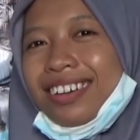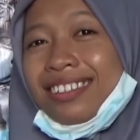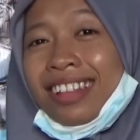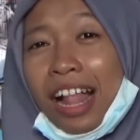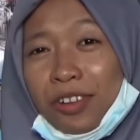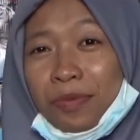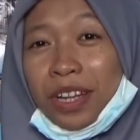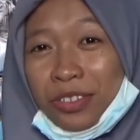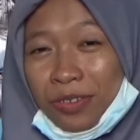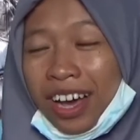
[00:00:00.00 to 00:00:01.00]
selalu
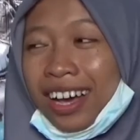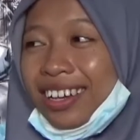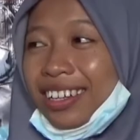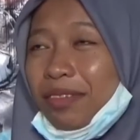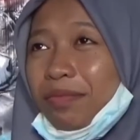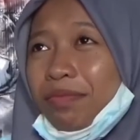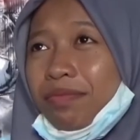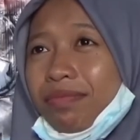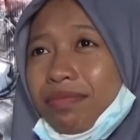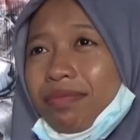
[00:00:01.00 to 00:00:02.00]
berjuang
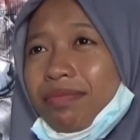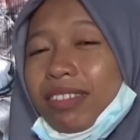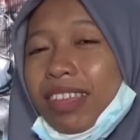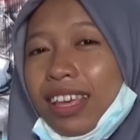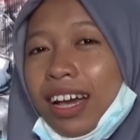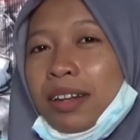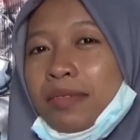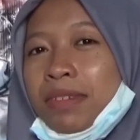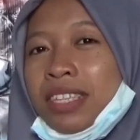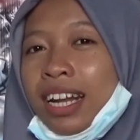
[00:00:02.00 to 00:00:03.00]
jangan
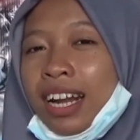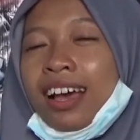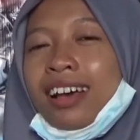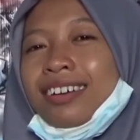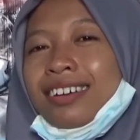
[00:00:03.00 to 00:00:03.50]
menyerah